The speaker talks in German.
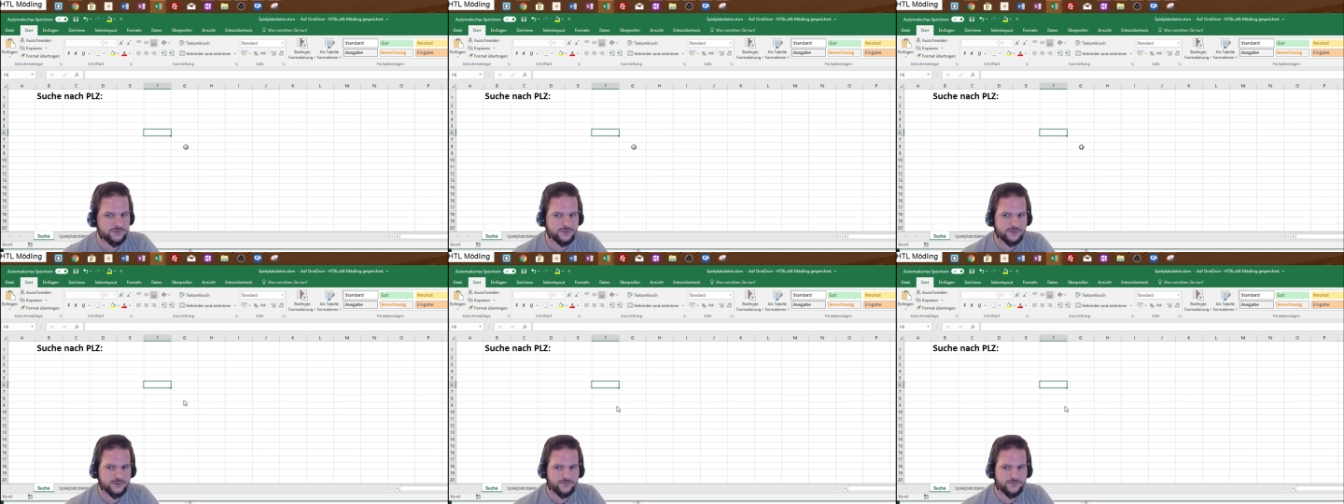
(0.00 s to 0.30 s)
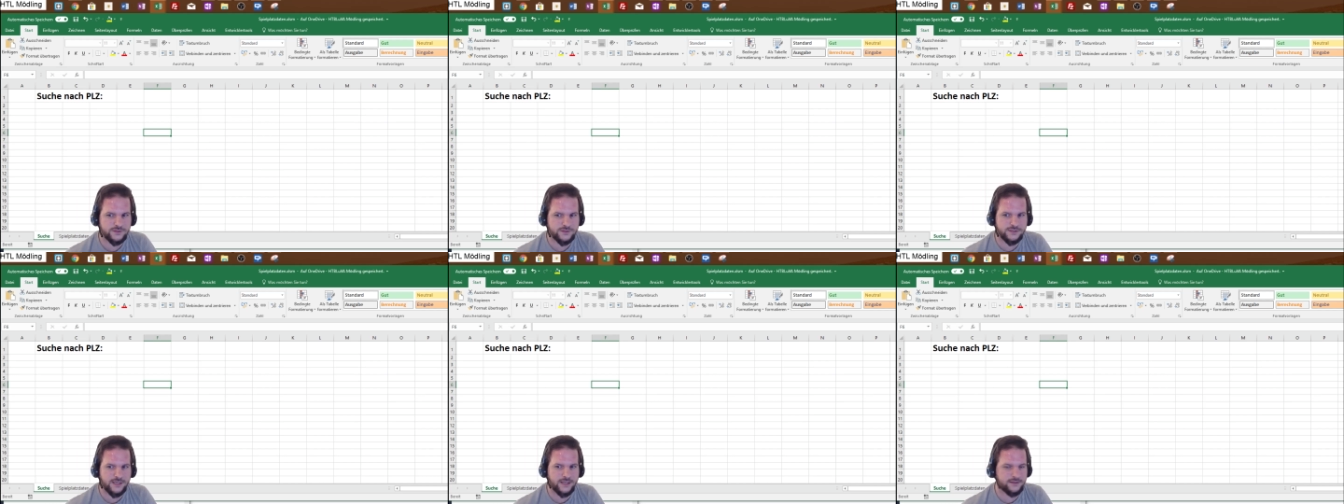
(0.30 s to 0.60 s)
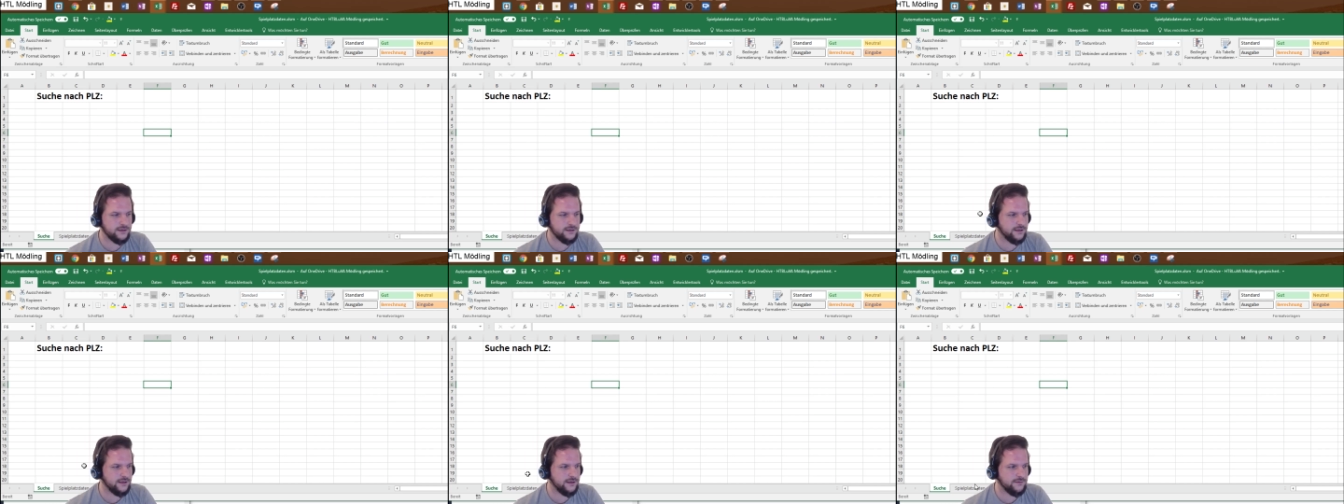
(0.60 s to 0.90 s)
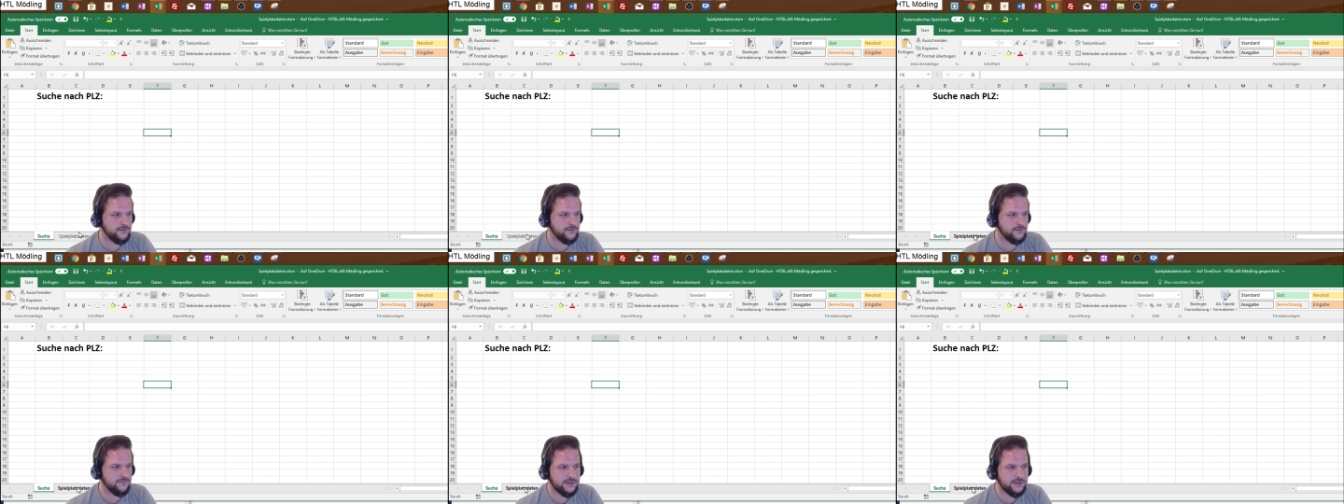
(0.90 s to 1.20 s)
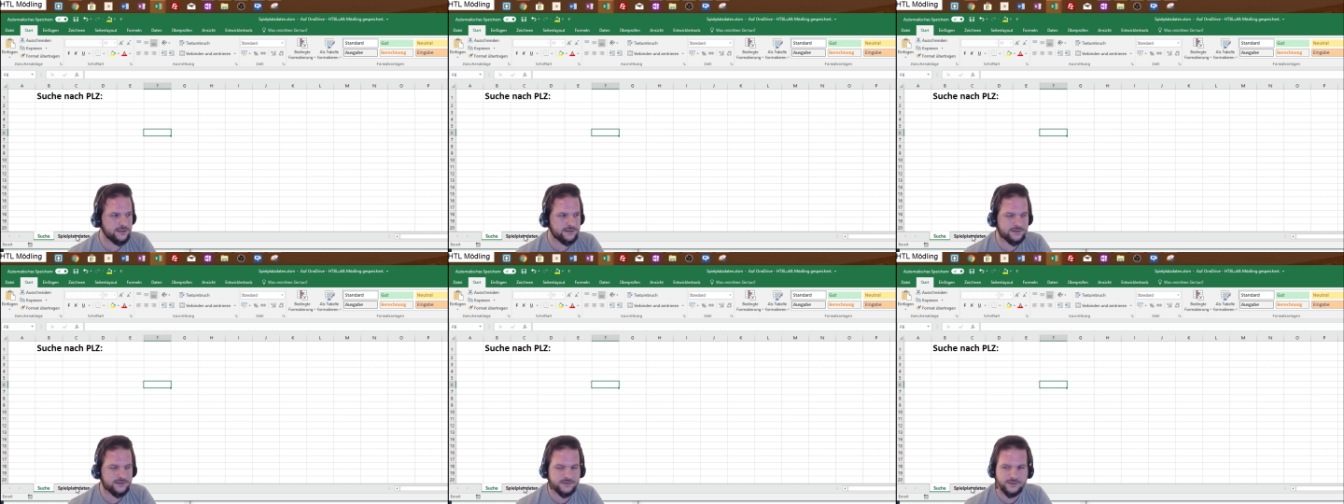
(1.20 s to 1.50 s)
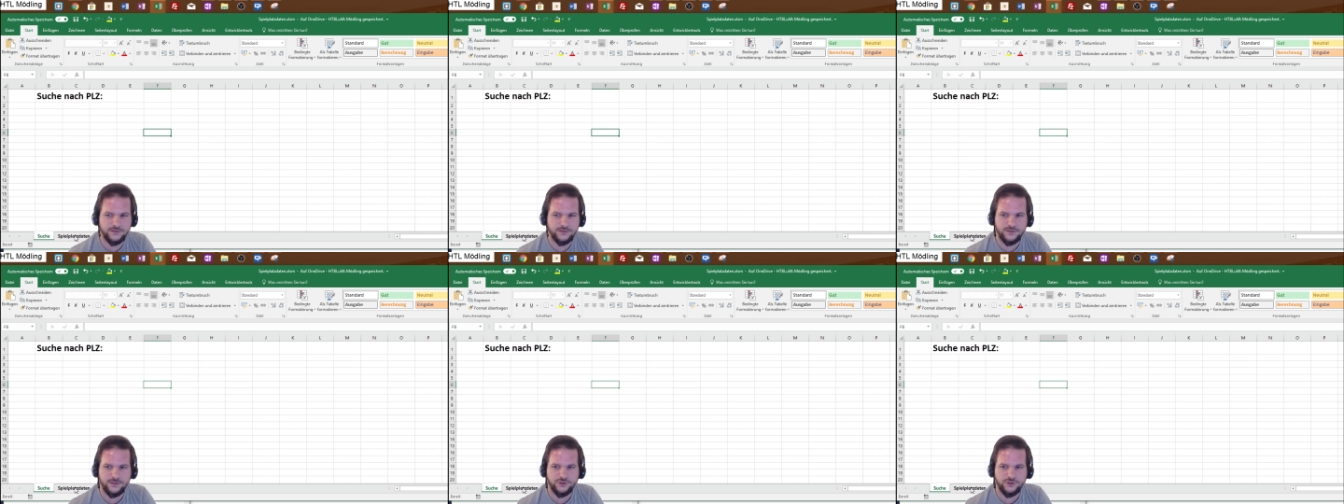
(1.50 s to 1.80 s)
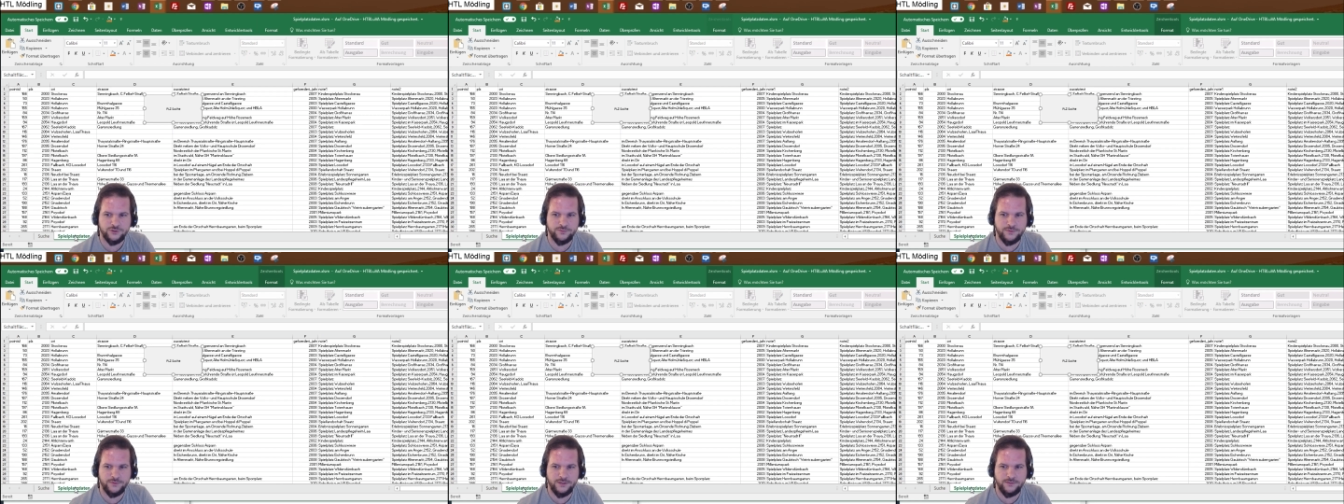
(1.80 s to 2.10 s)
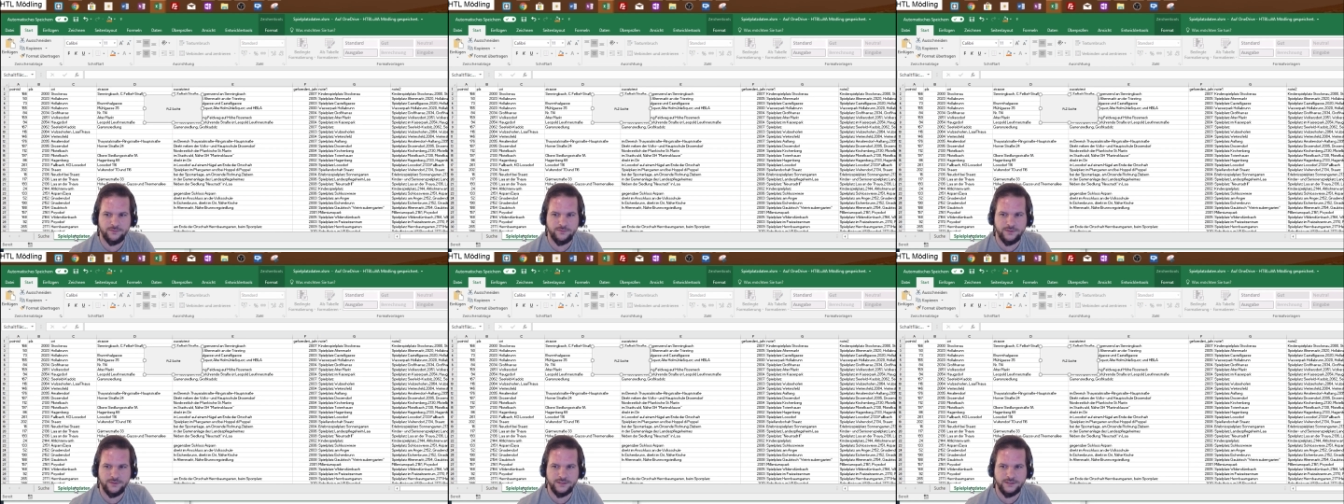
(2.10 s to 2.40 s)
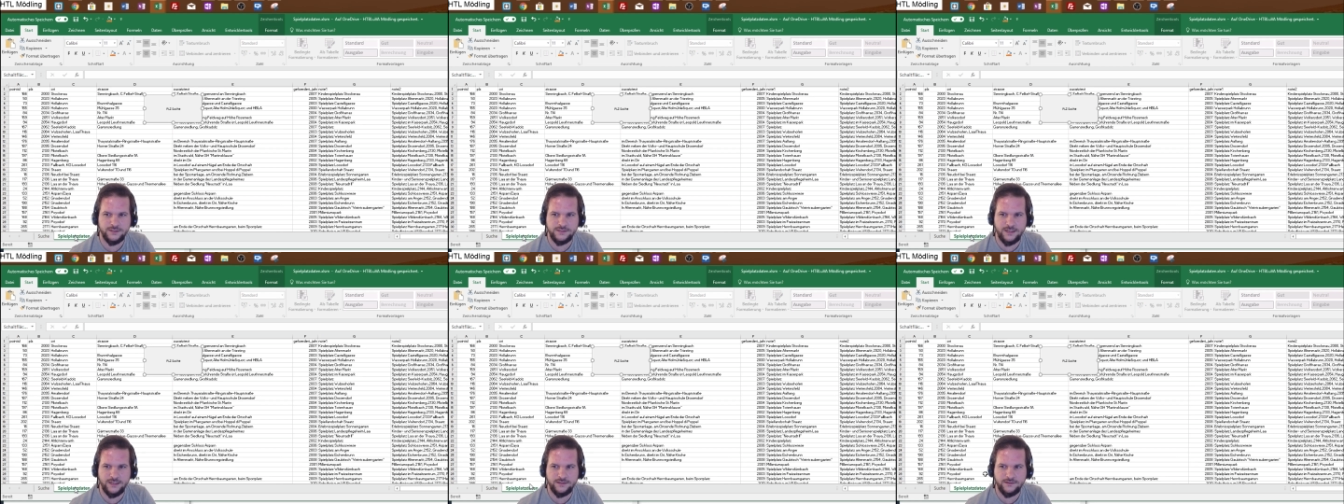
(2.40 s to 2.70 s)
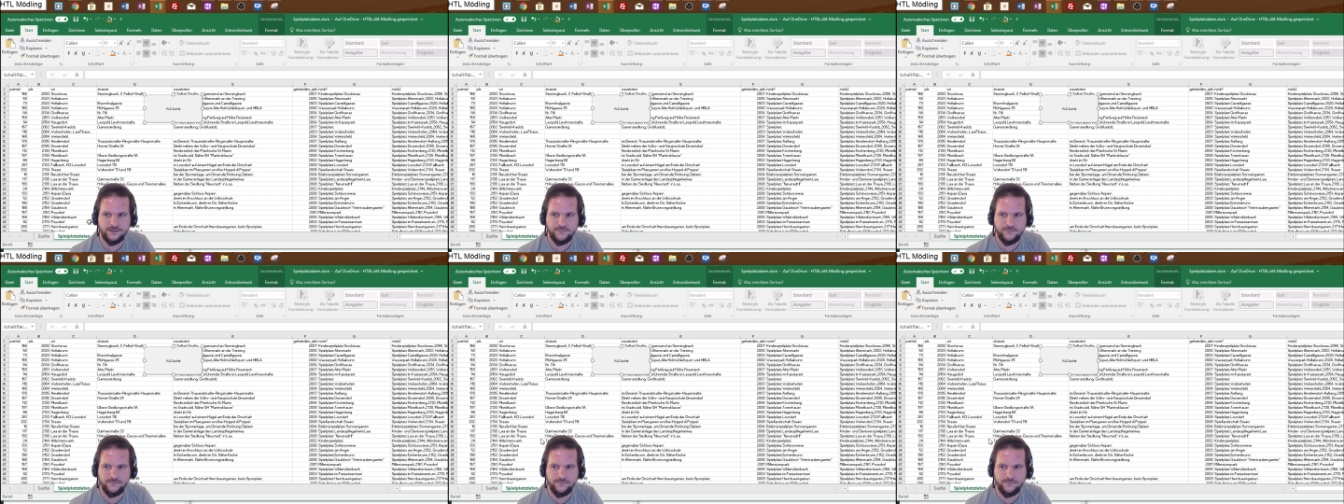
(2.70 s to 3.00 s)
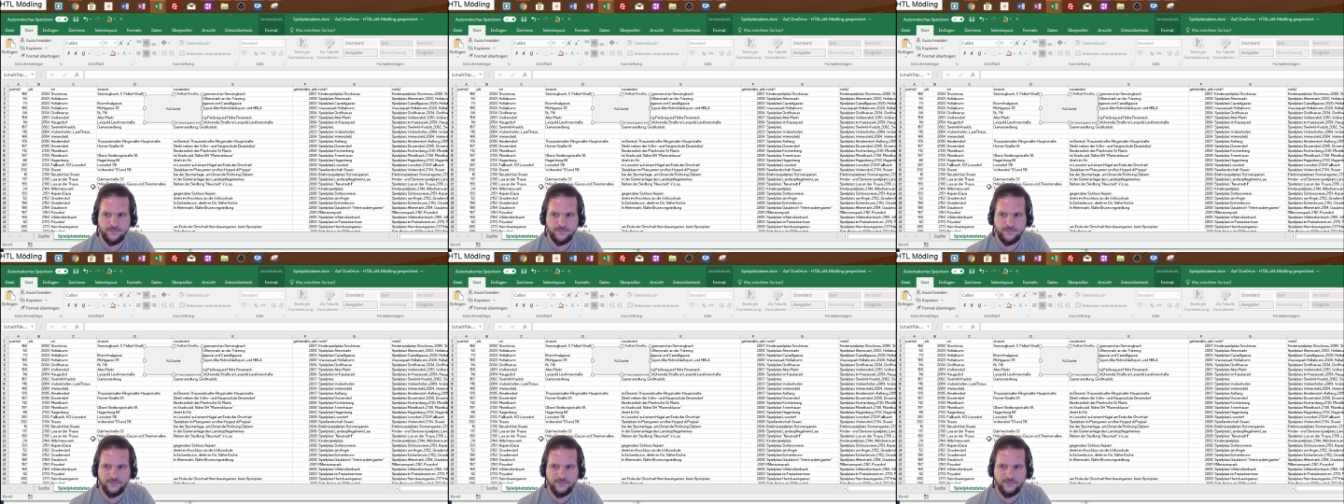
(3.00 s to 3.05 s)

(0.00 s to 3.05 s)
kurz auf die Seite geben, hier diese Spielplatzdaten,